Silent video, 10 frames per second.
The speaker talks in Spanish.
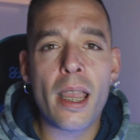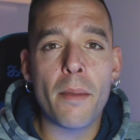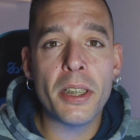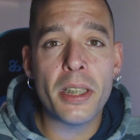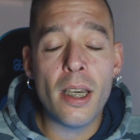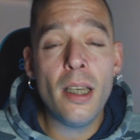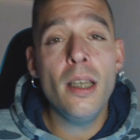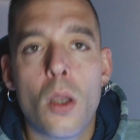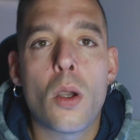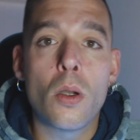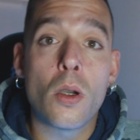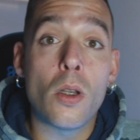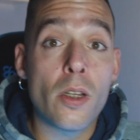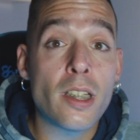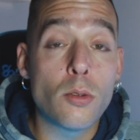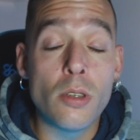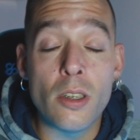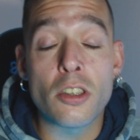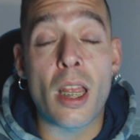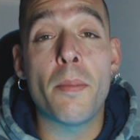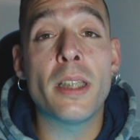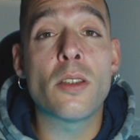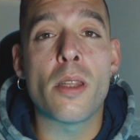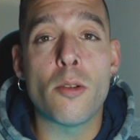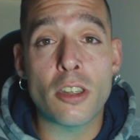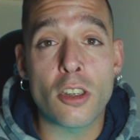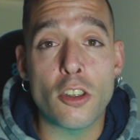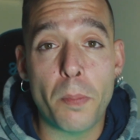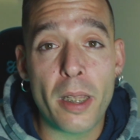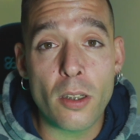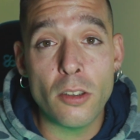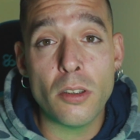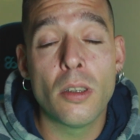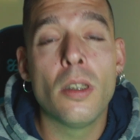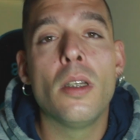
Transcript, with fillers: la cabeza, con colores unidos al manto de nuestros perros